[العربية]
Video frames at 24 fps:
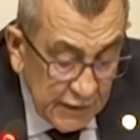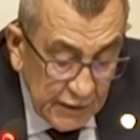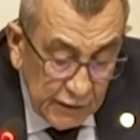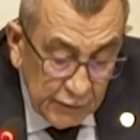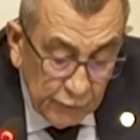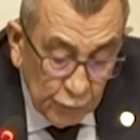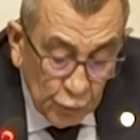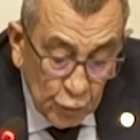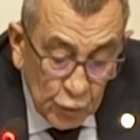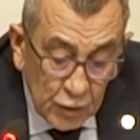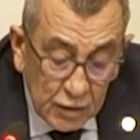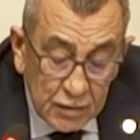
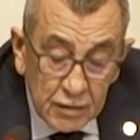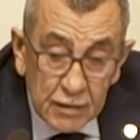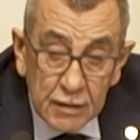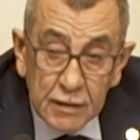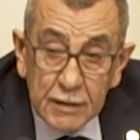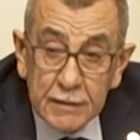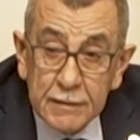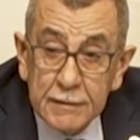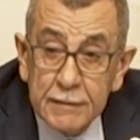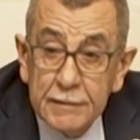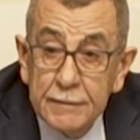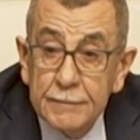
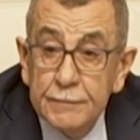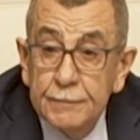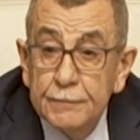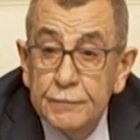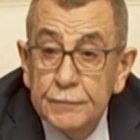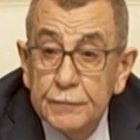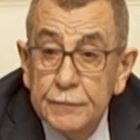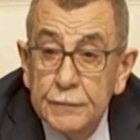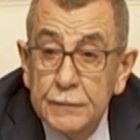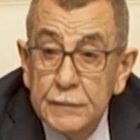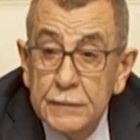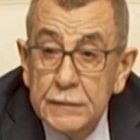الموقر
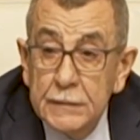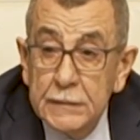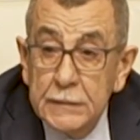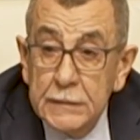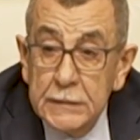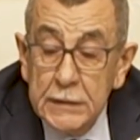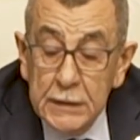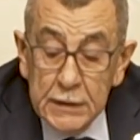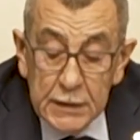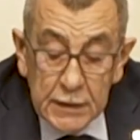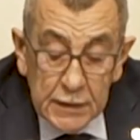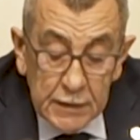
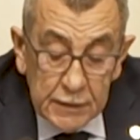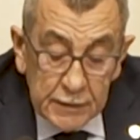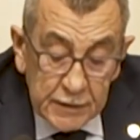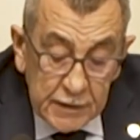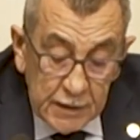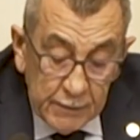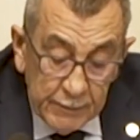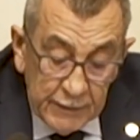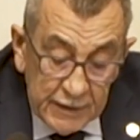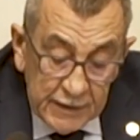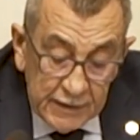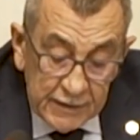
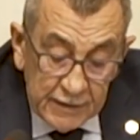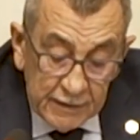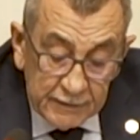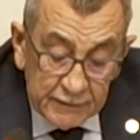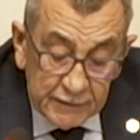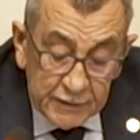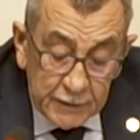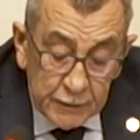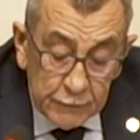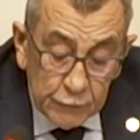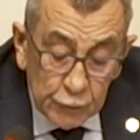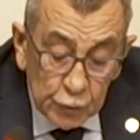كما
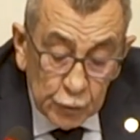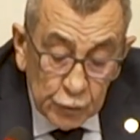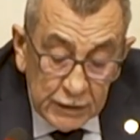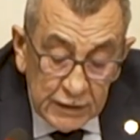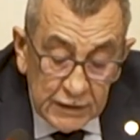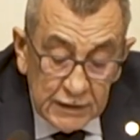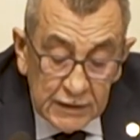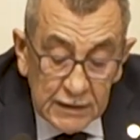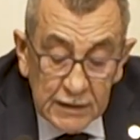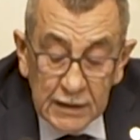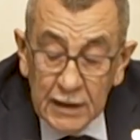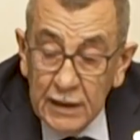يطيب
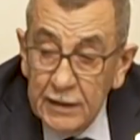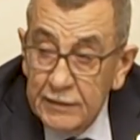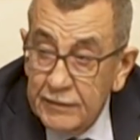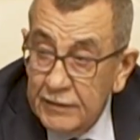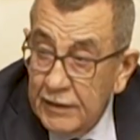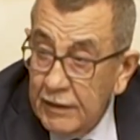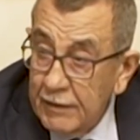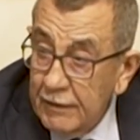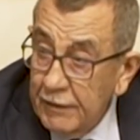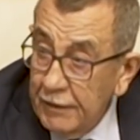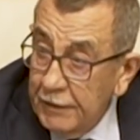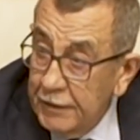لي
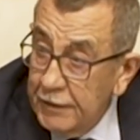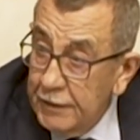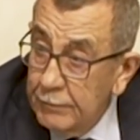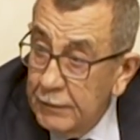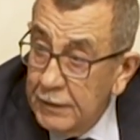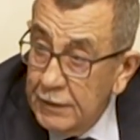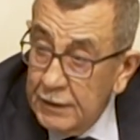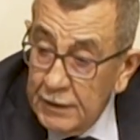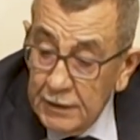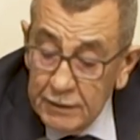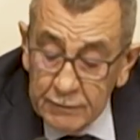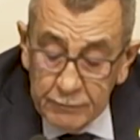الترحيب
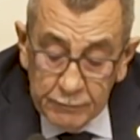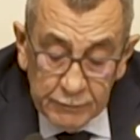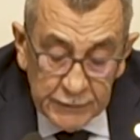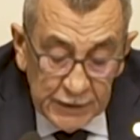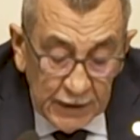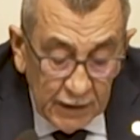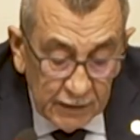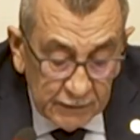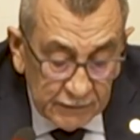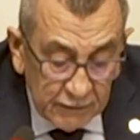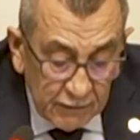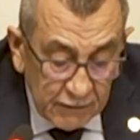
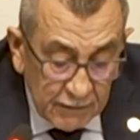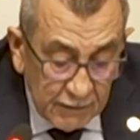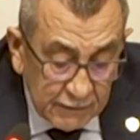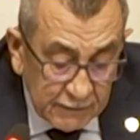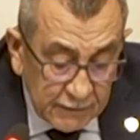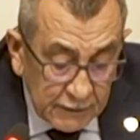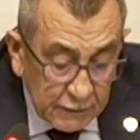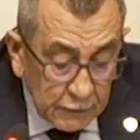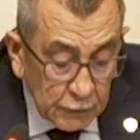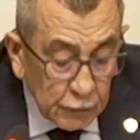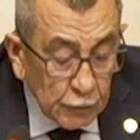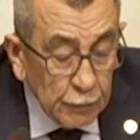
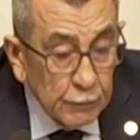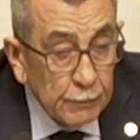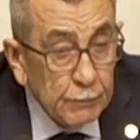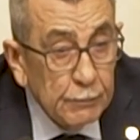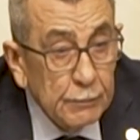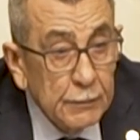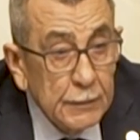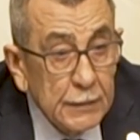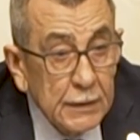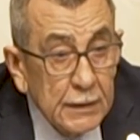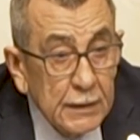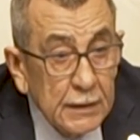بحضراتكم
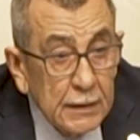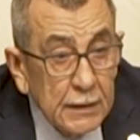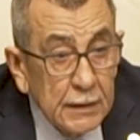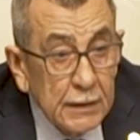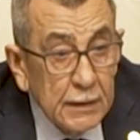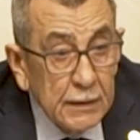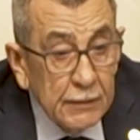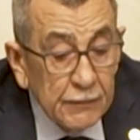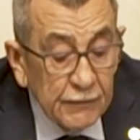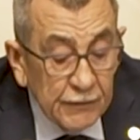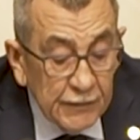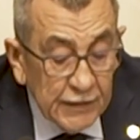
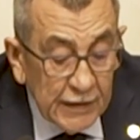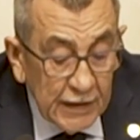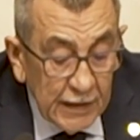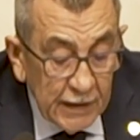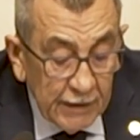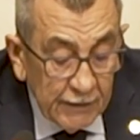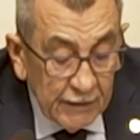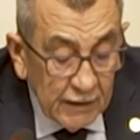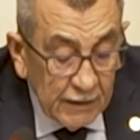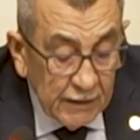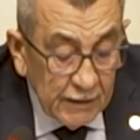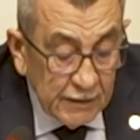في
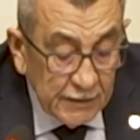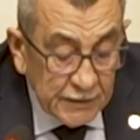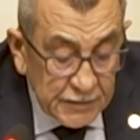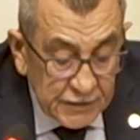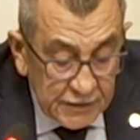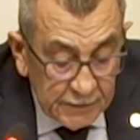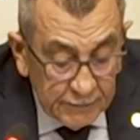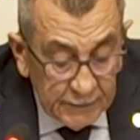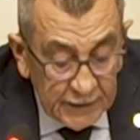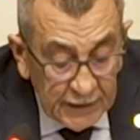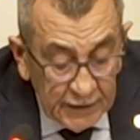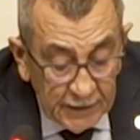هذا
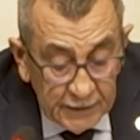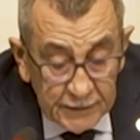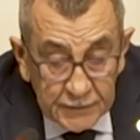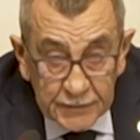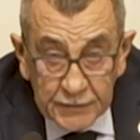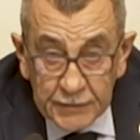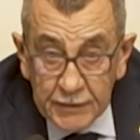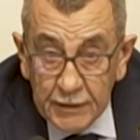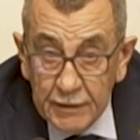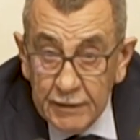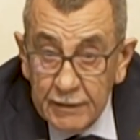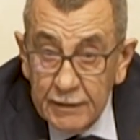الاجتماع
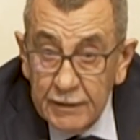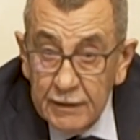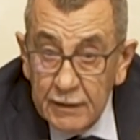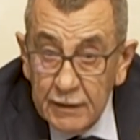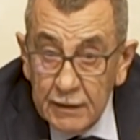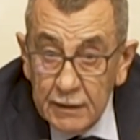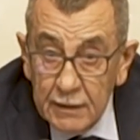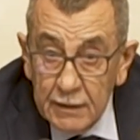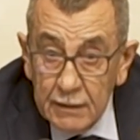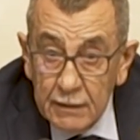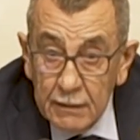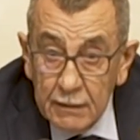
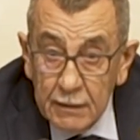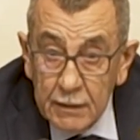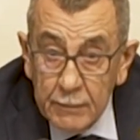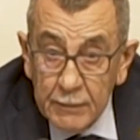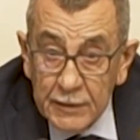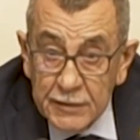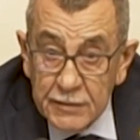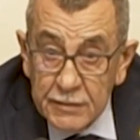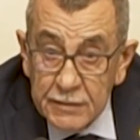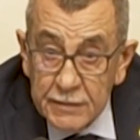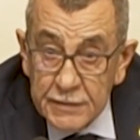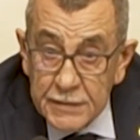الطارئ
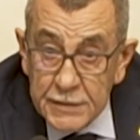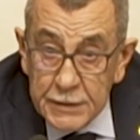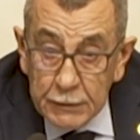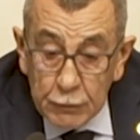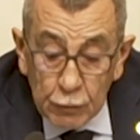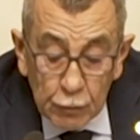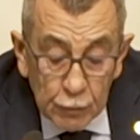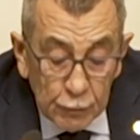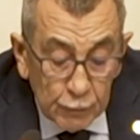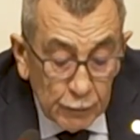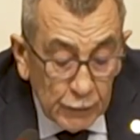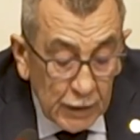
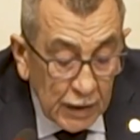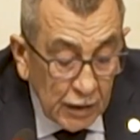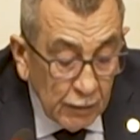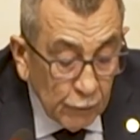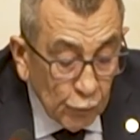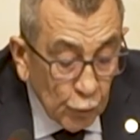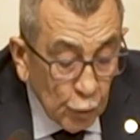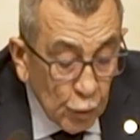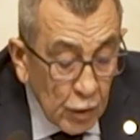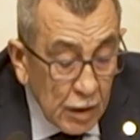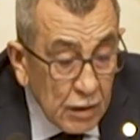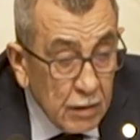لمجلسكم
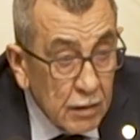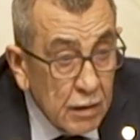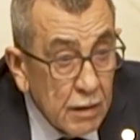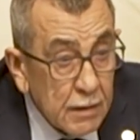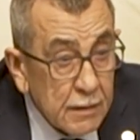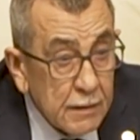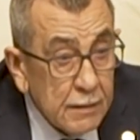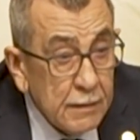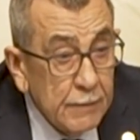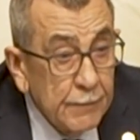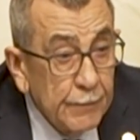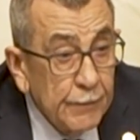
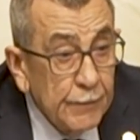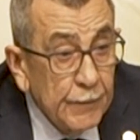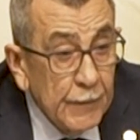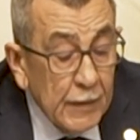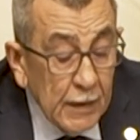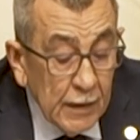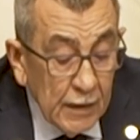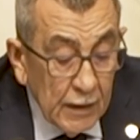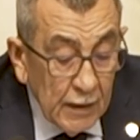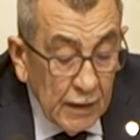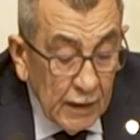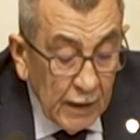الموقر
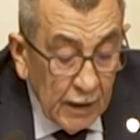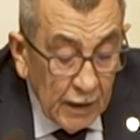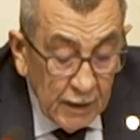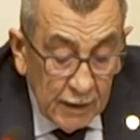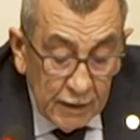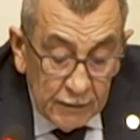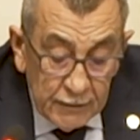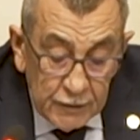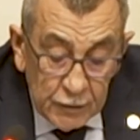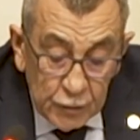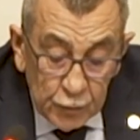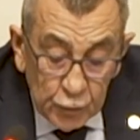
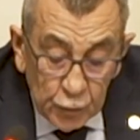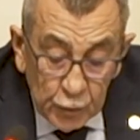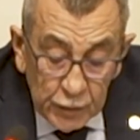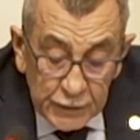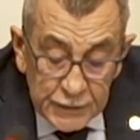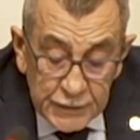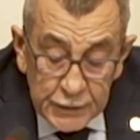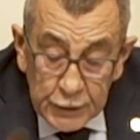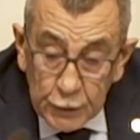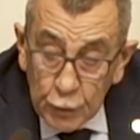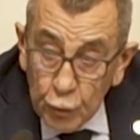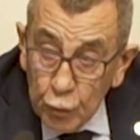الذي
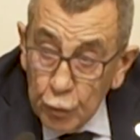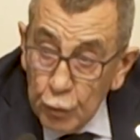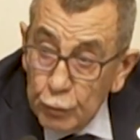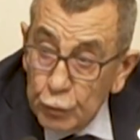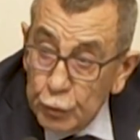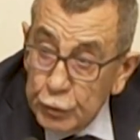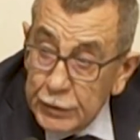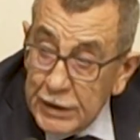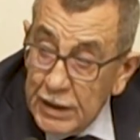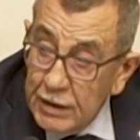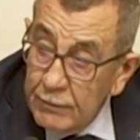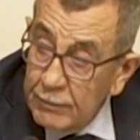يواصل
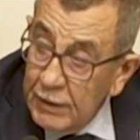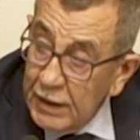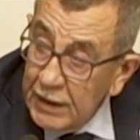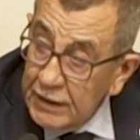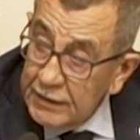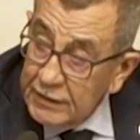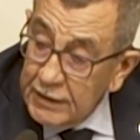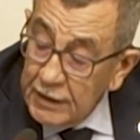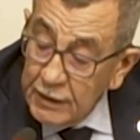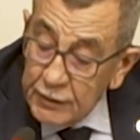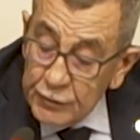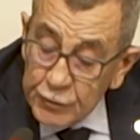
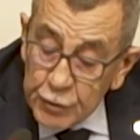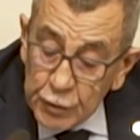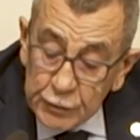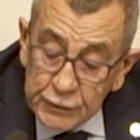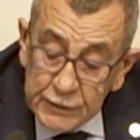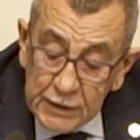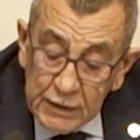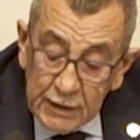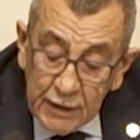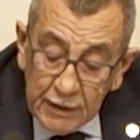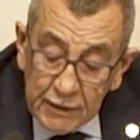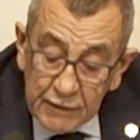متابعة
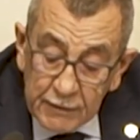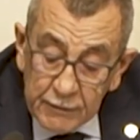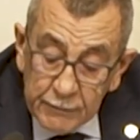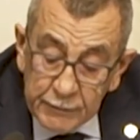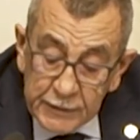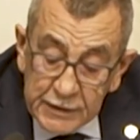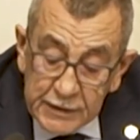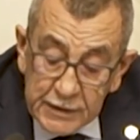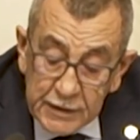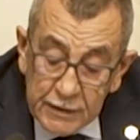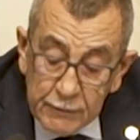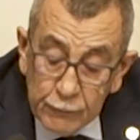الجهد
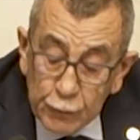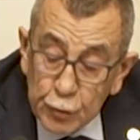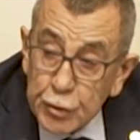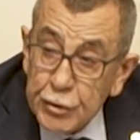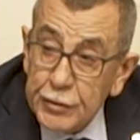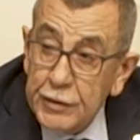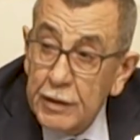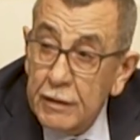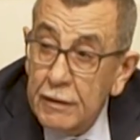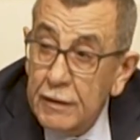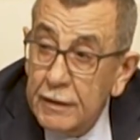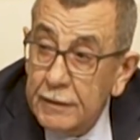العربي
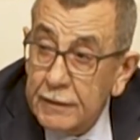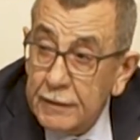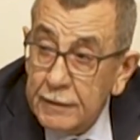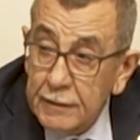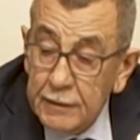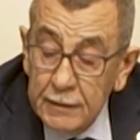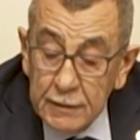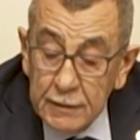المشترك